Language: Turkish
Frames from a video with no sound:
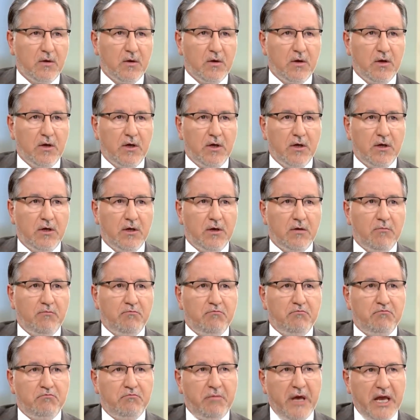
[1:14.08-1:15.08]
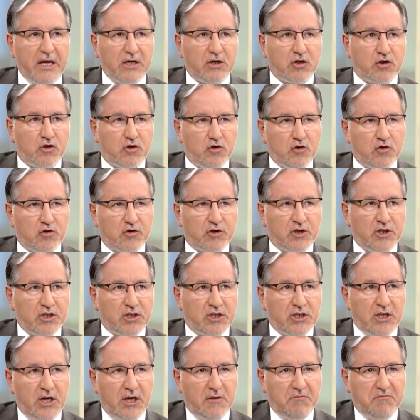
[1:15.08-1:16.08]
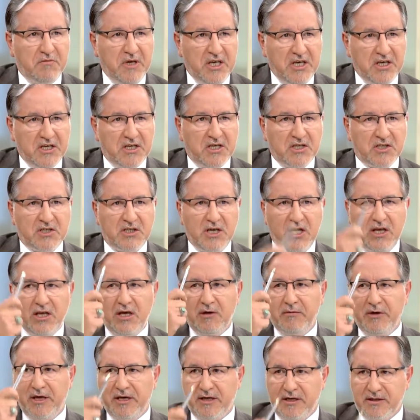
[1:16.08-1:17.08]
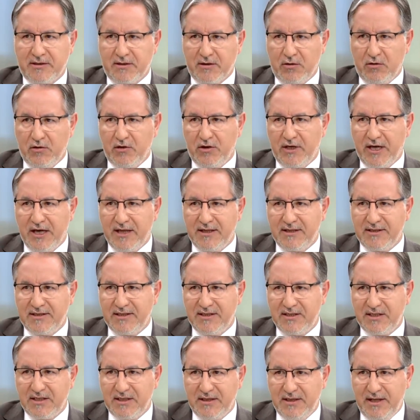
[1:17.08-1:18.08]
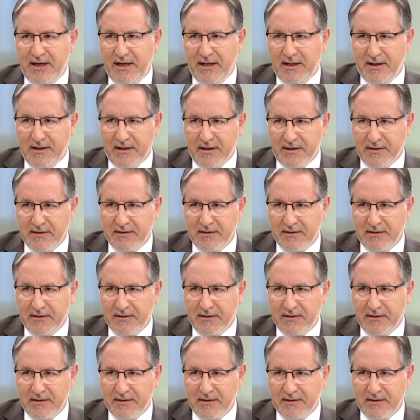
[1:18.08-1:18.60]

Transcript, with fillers: E, 500 kişiye, 1000 kişiye yemek hazırlıyor. Kendisi için değil de.